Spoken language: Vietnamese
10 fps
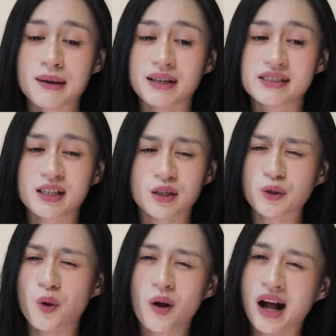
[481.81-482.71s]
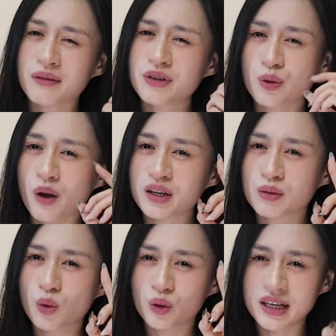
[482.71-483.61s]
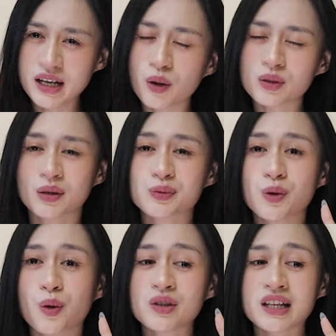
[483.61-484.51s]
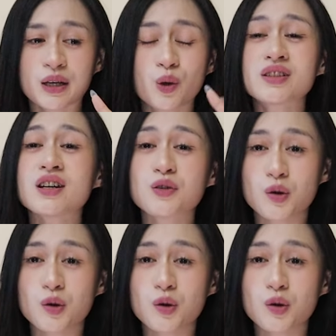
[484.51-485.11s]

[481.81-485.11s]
bạn chỉ cần cố gắng vượt qua được một điều trong số những cái nỗi sợ